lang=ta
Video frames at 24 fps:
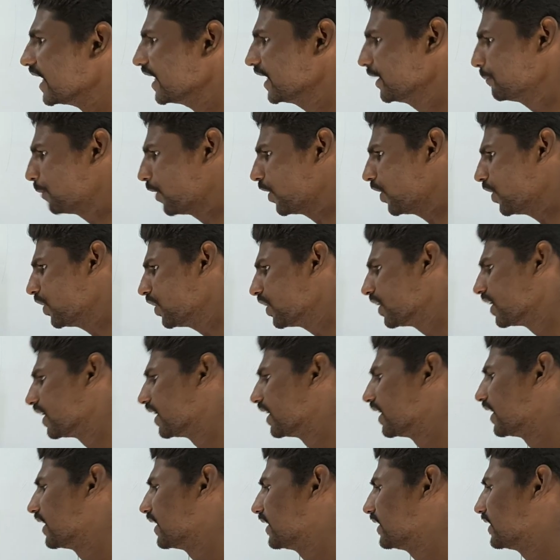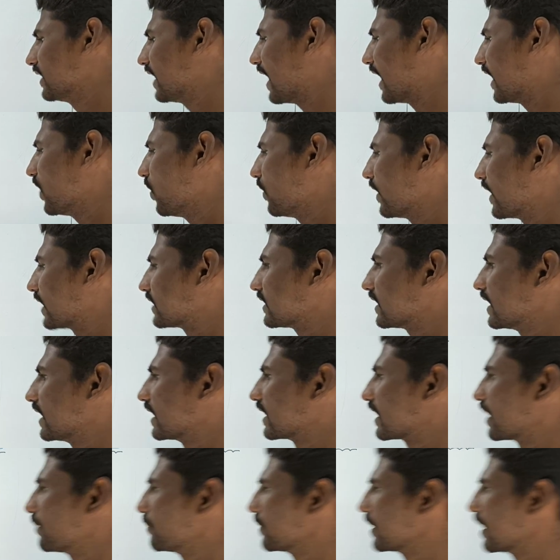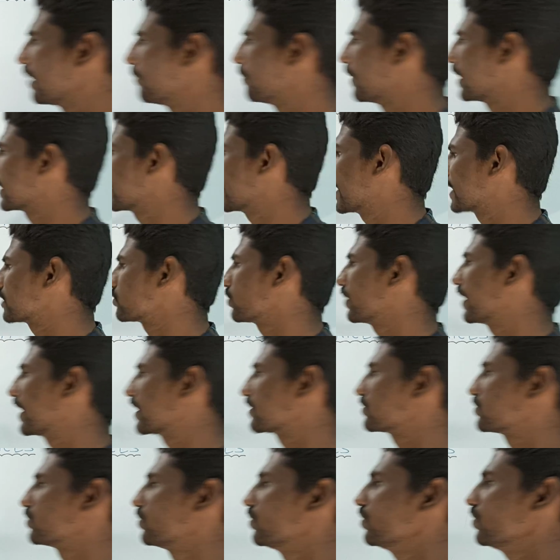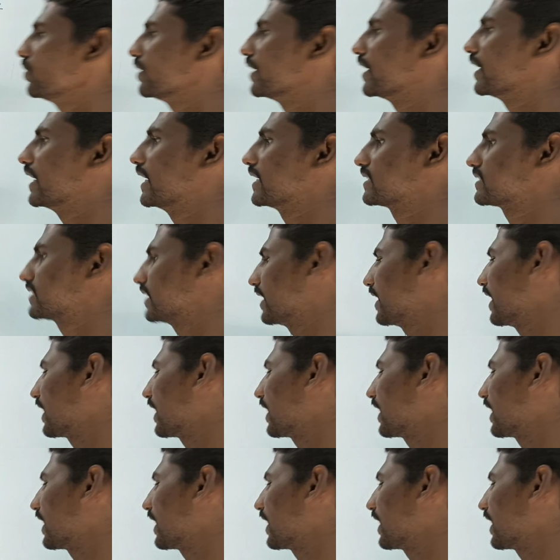இப்போது இதில் அன்னோன் எத்தனை இருக்குது அப்படின்னா பாருங்கள் எக்ஸ் ஒன் எக்ஸ் டூ எக்ஸ் த்ரீ